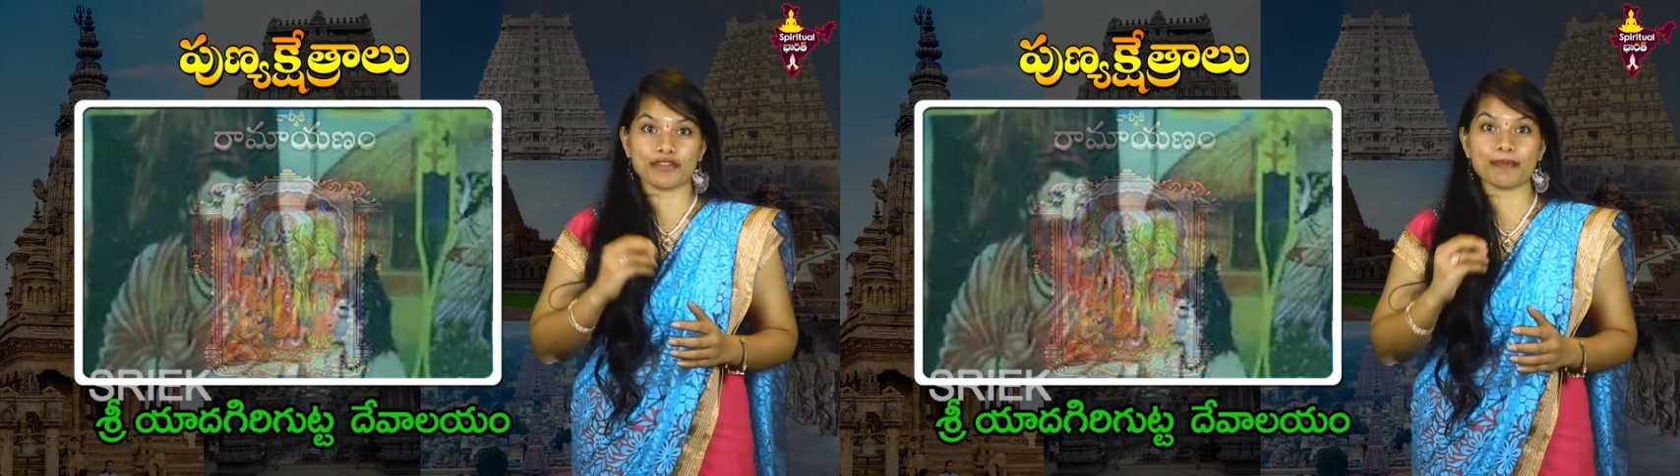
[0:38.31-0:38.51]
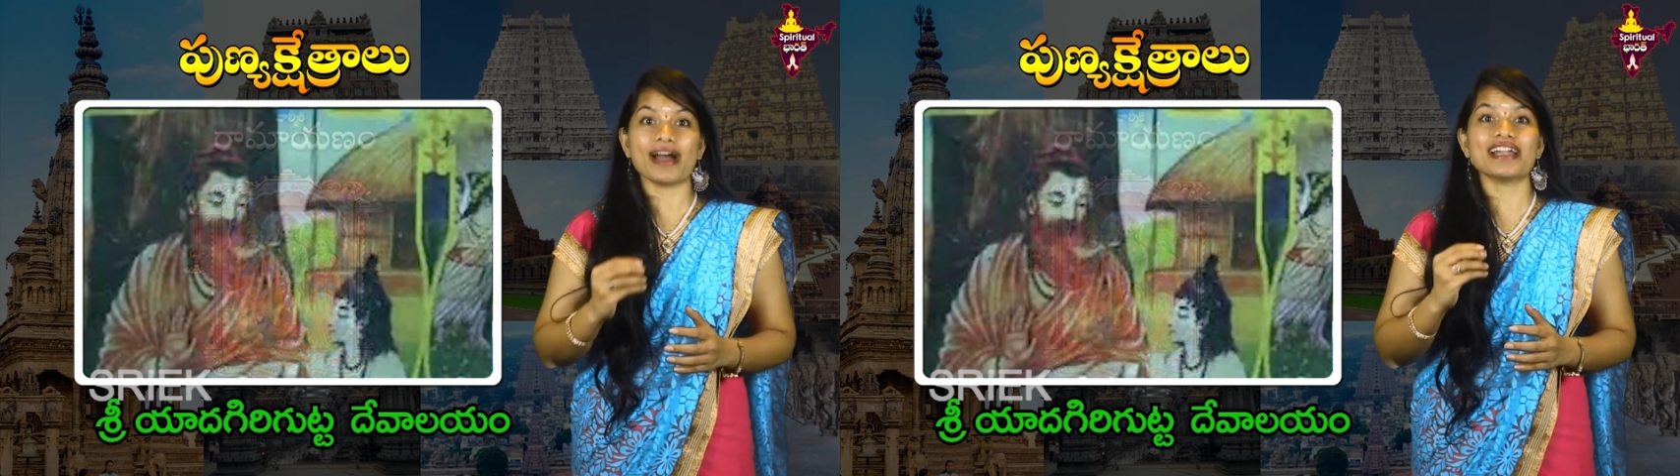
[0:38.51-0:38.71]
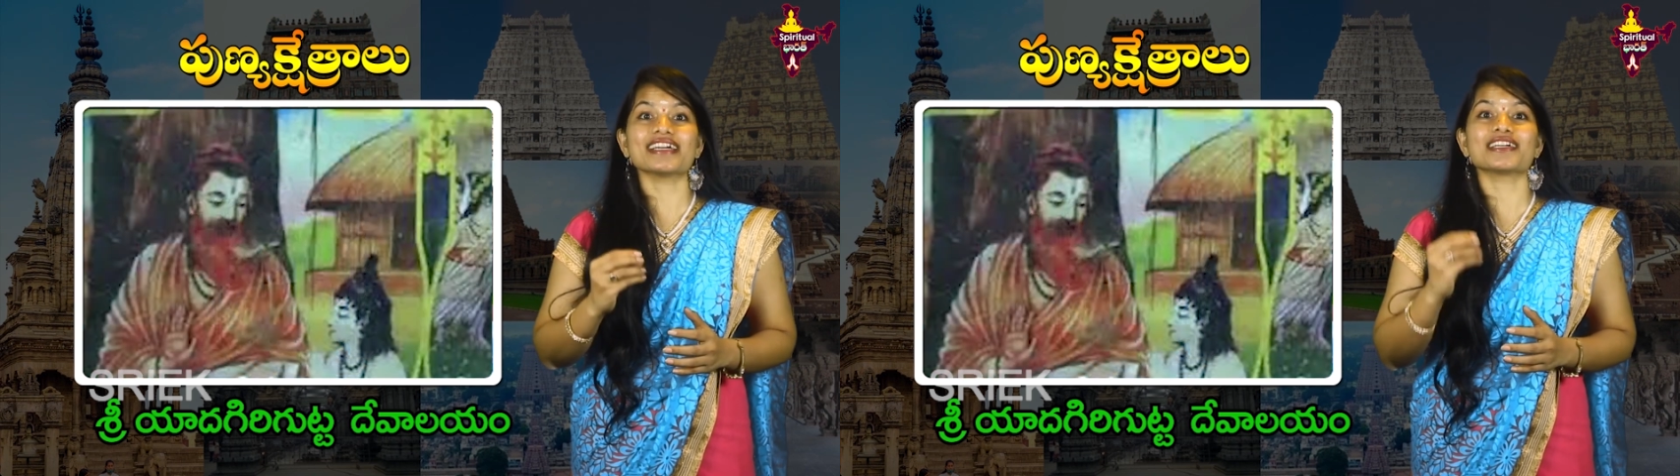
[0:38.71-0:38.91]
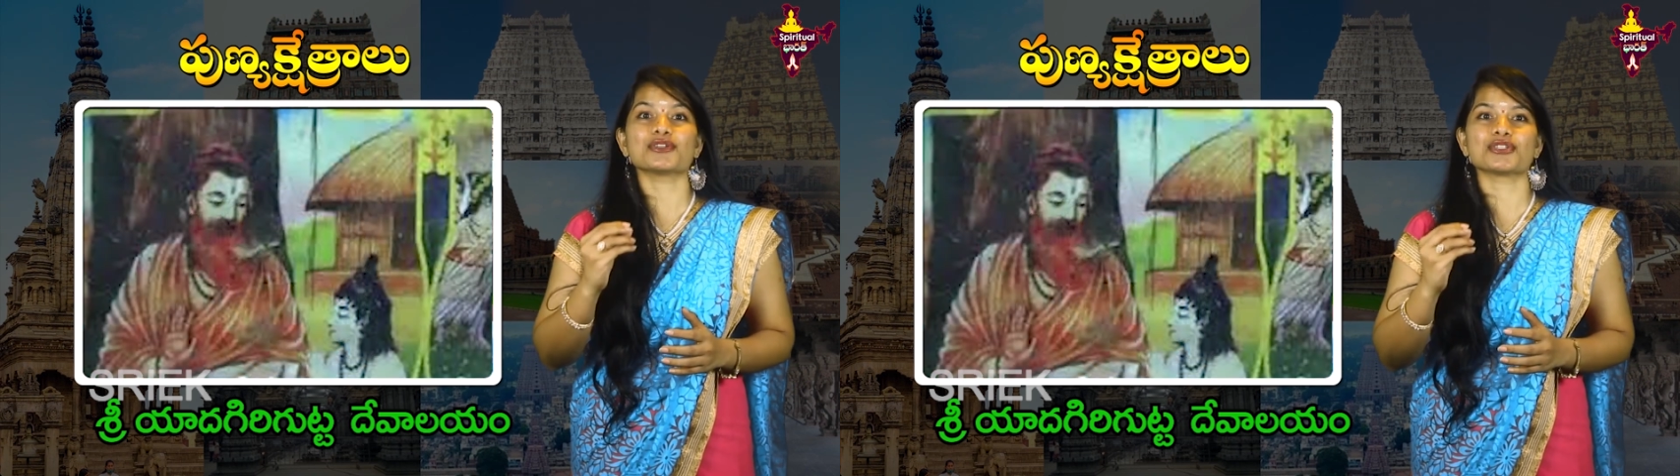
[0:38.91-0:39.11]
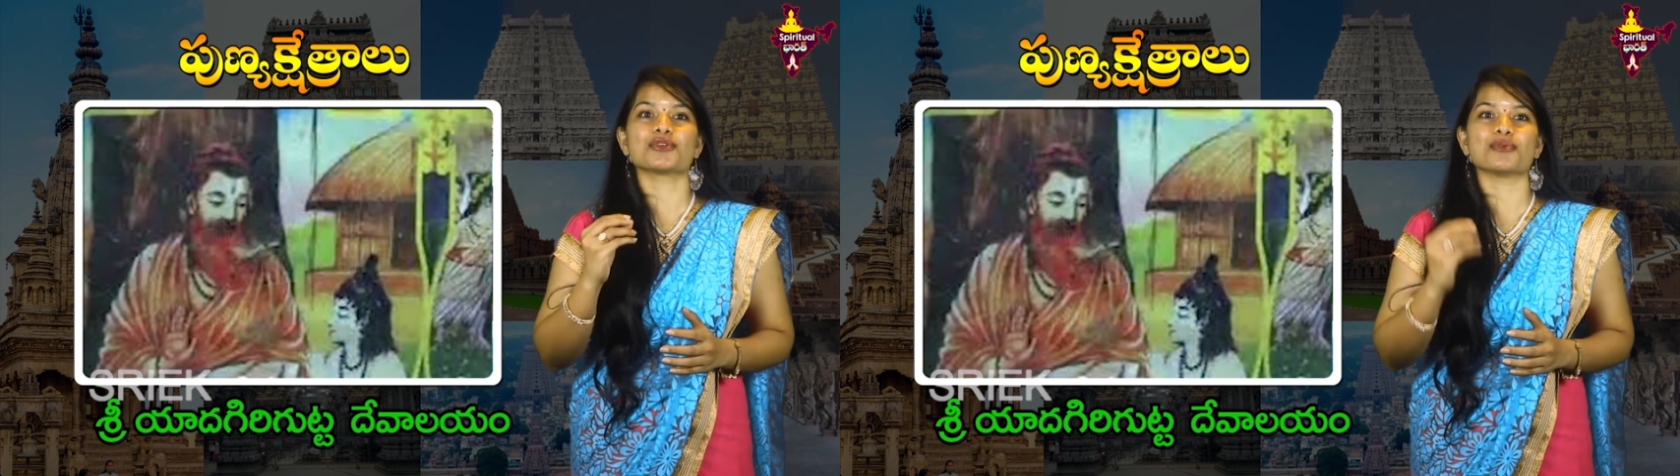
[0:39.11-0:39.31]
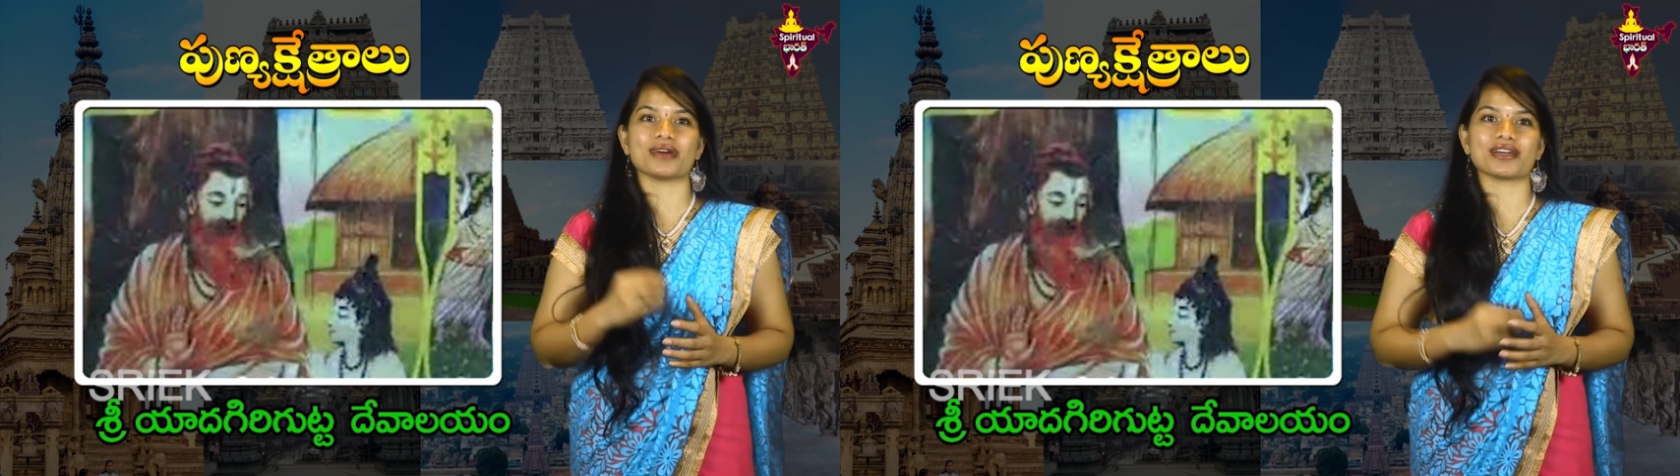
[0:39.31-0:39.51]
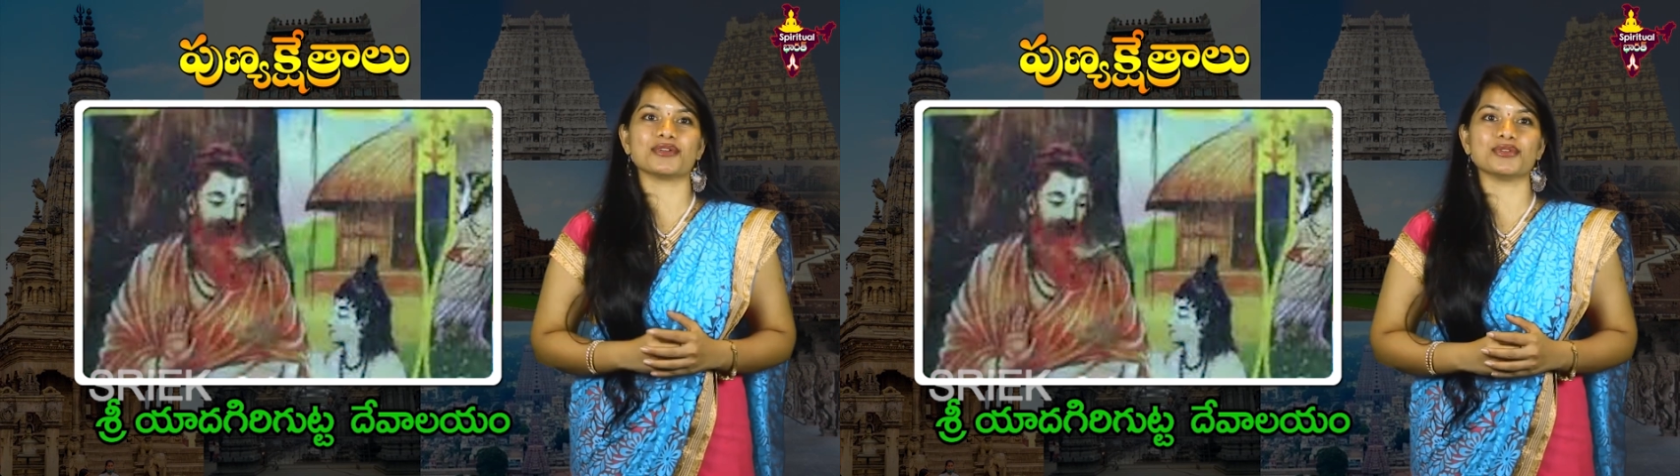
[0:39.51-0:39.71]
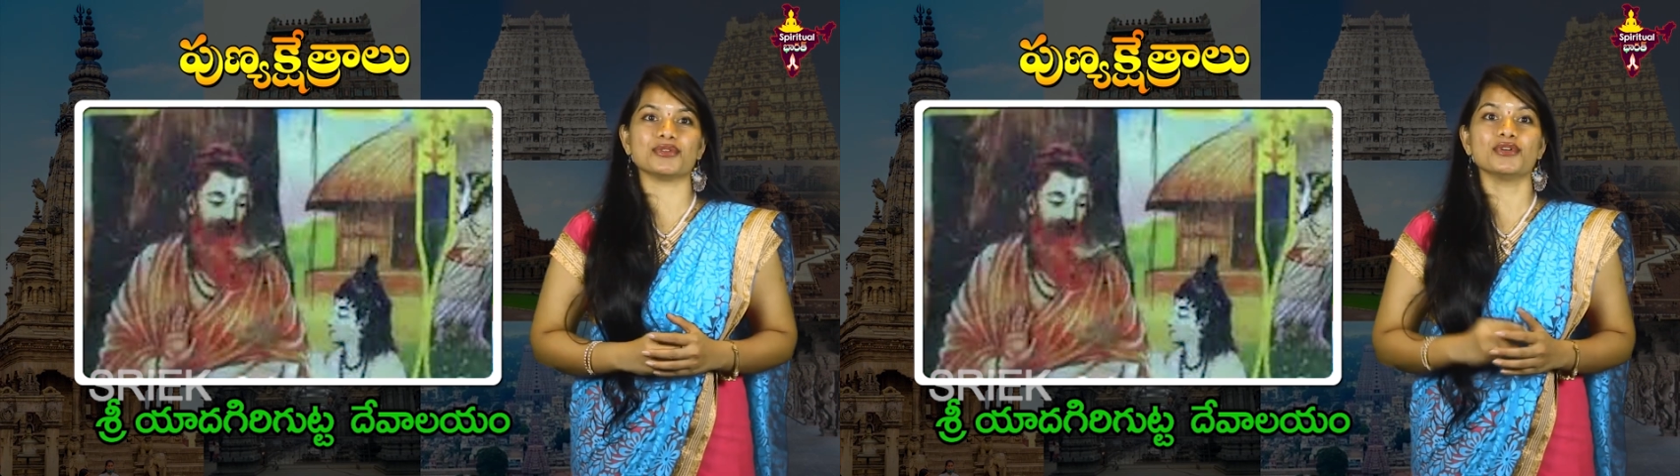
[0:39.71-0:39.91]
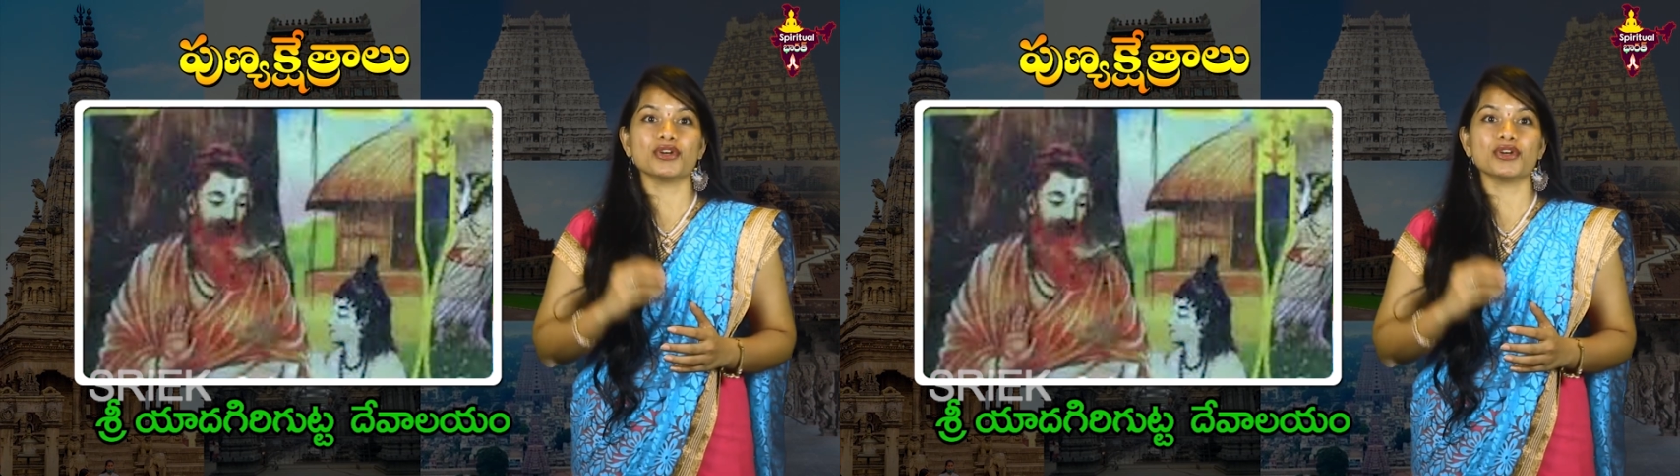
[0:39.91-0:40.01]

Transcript: విభాండక ఋషి కుమారుడు